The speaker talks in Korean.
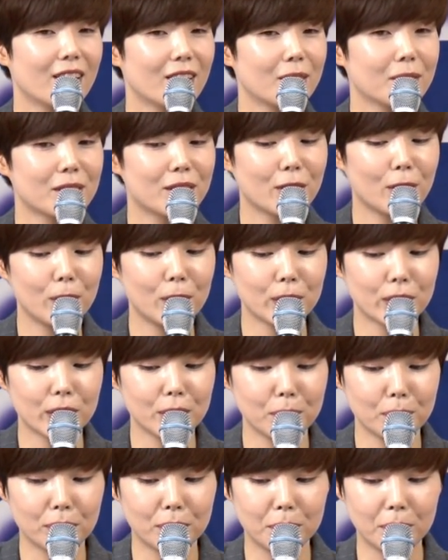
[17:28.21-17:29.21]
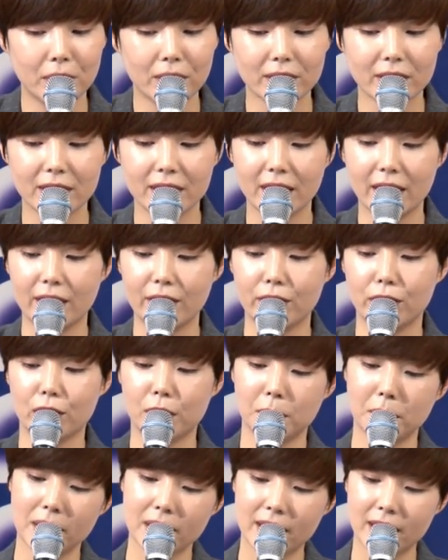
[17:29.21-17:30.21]
여러분 그것은 분명
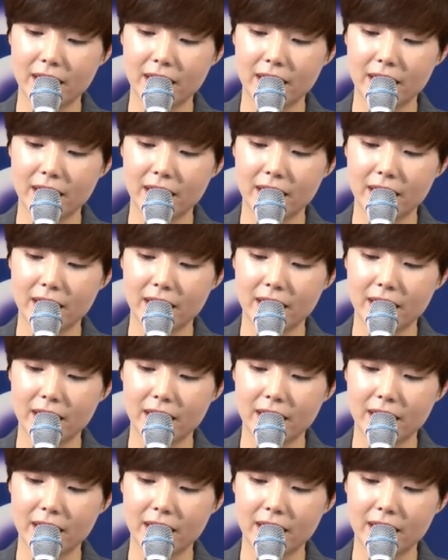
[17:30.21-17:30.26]
은혜였지만